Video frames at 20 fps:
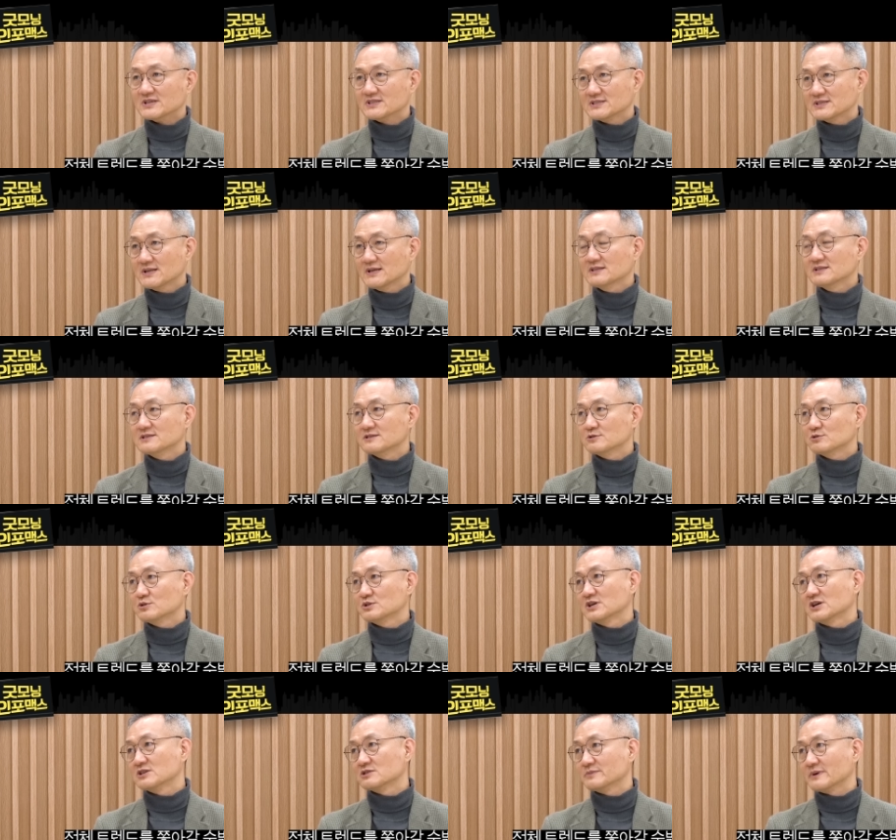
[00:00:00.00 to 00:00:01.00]
트렌드를
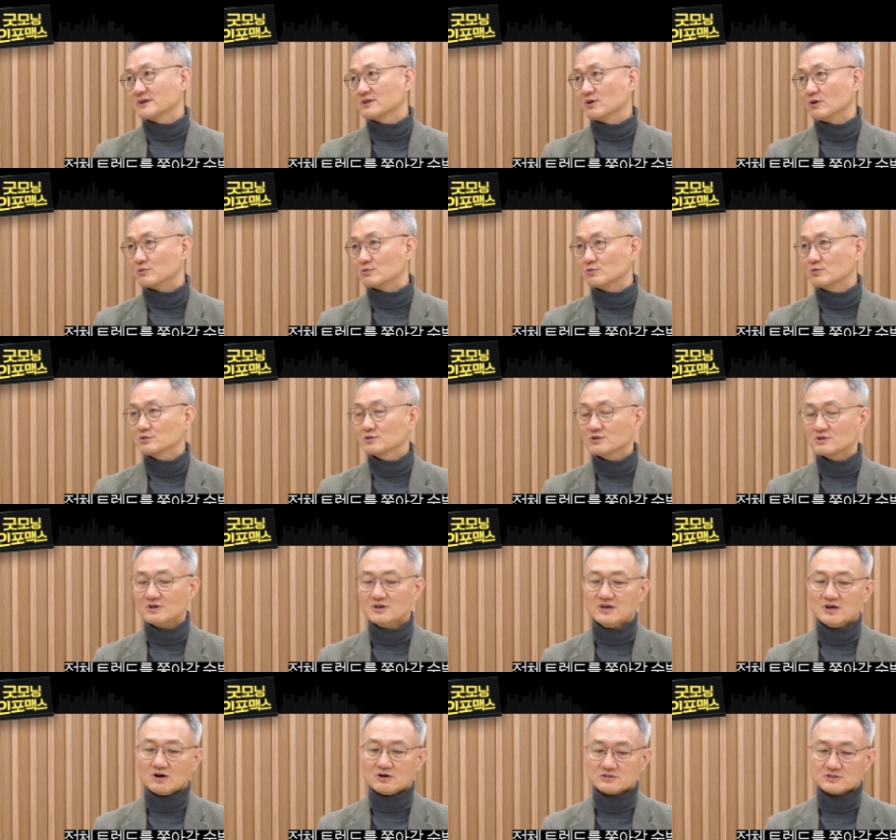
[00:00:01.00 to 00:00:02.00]
쫓아갈 수밖에 없고
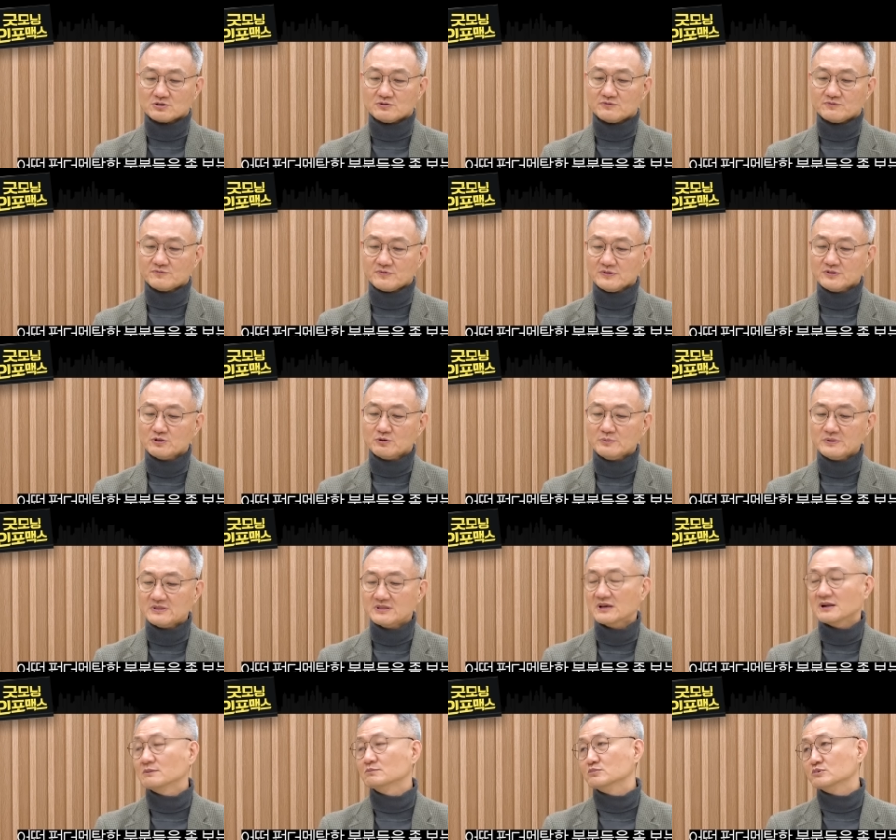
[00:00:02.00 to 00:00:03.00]
어쩐
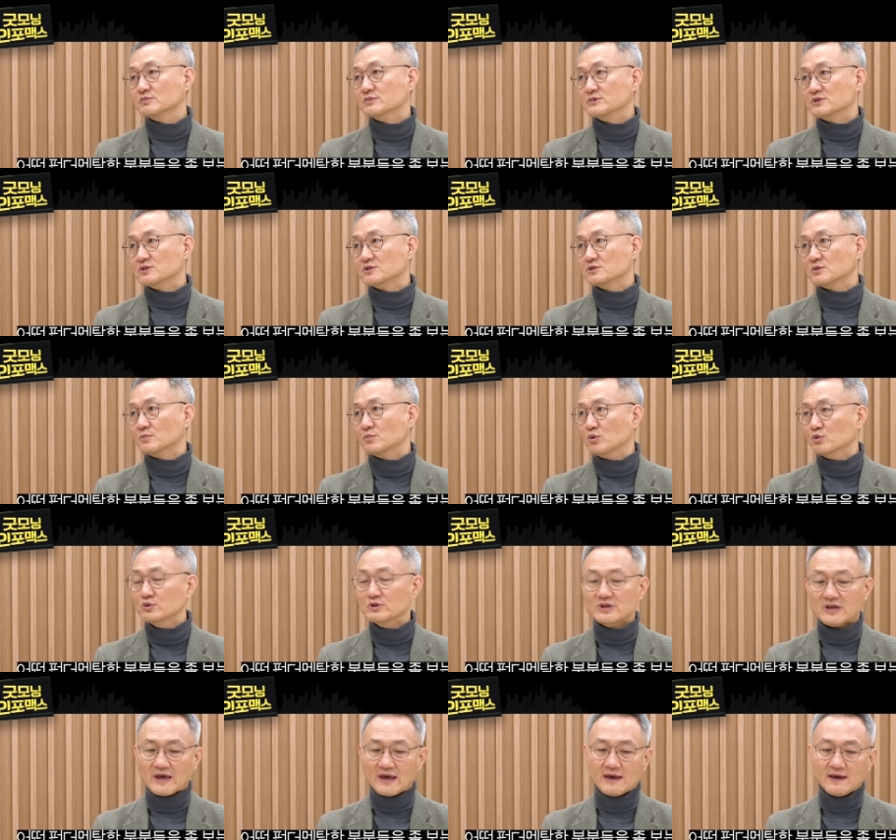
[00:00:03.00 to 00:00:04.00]
펀더멘탈한 부분들을 좀
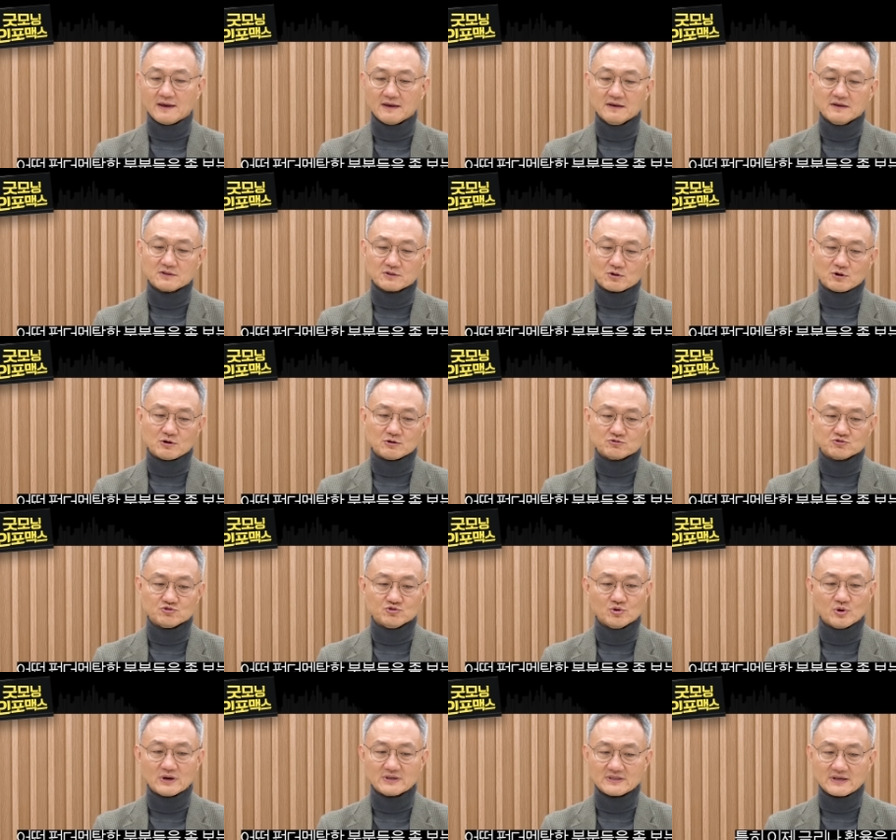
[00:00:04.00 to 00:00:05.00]
보는 게 더
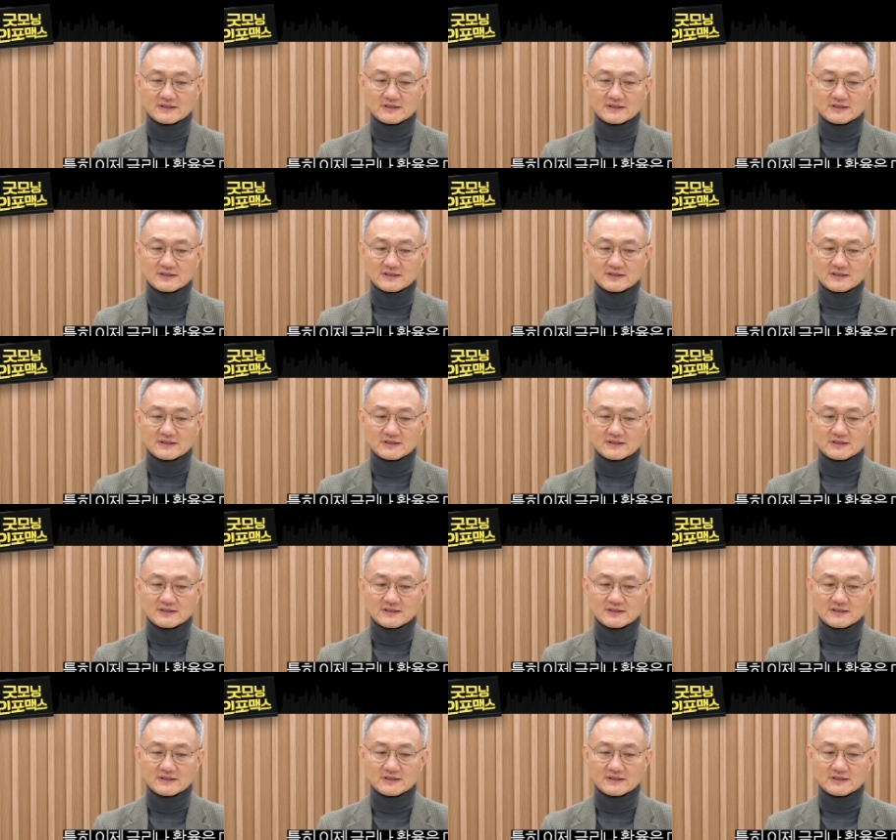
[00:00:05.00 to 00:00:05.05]
주요하다.